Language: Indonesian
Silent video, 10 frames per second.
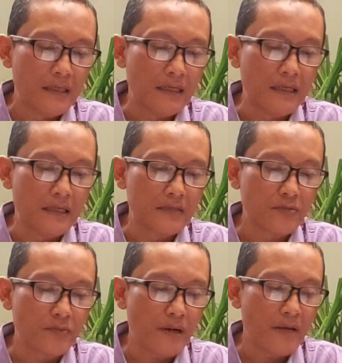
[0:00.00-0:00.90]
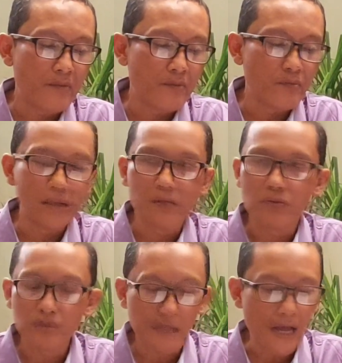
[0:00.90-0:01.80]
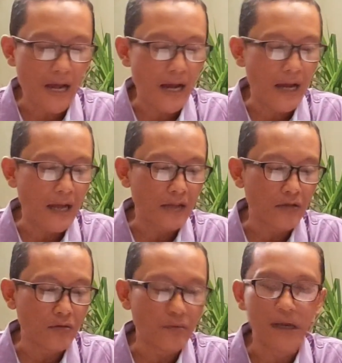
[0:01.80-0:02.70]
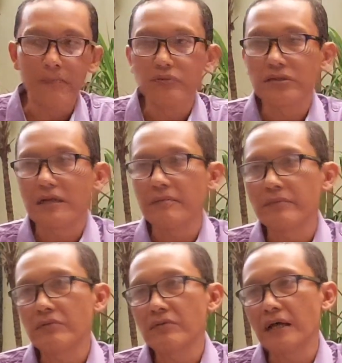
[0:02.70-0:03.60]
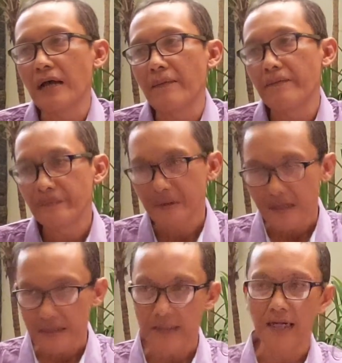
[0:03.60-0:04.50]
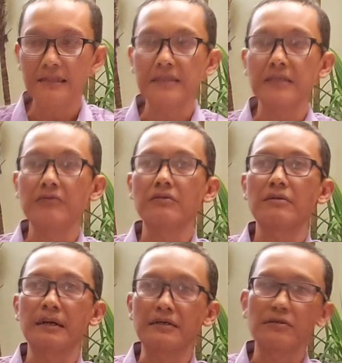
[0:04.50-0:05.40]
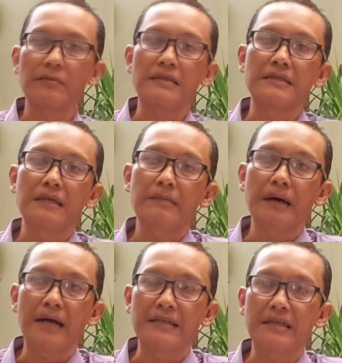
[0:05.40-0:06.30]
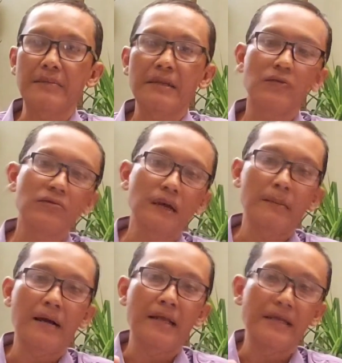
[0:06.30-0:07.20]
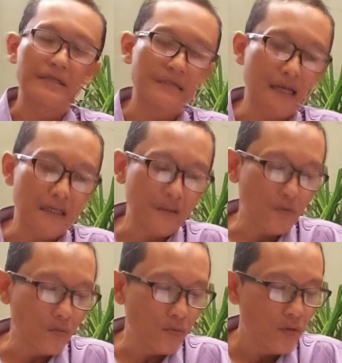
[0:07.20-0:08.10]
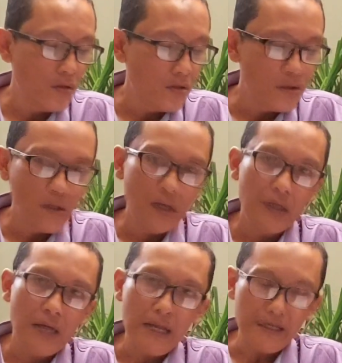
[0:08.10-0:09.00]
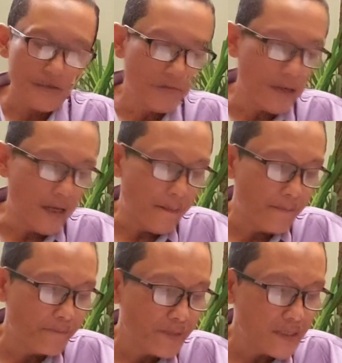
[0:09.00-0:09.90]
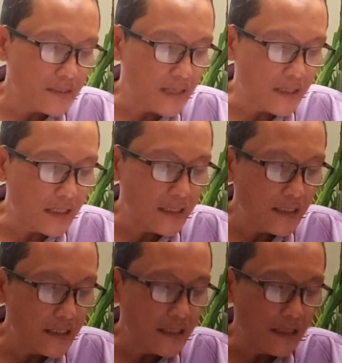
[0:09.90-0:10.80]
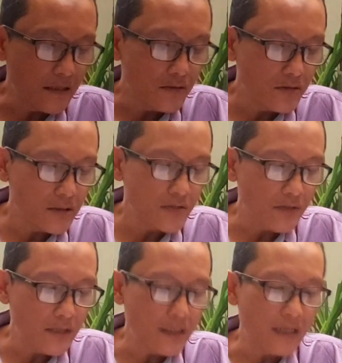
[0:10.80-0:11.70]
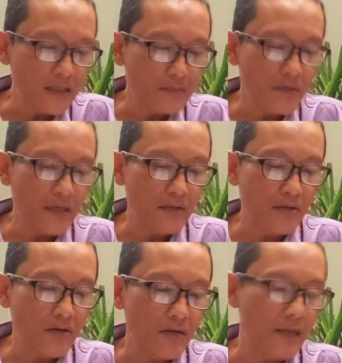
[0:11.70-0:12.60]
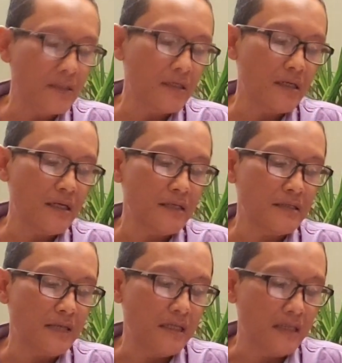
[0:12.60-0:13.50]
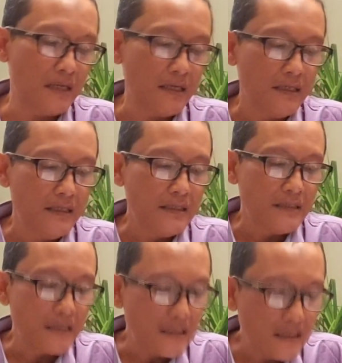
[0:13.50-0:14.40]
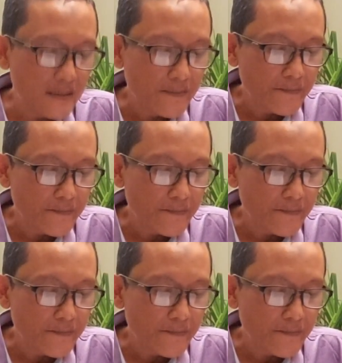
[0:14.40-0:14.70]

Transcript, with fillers: uh, supaya membuat hutang atau menghapuskan piutang jelas itu termasuk pasal pengancaman terutama ayat 1 ayat 2 kejahatan ini tidak ditutup kecuali atas pengaduan orang yang terkena kejahatan. Jadi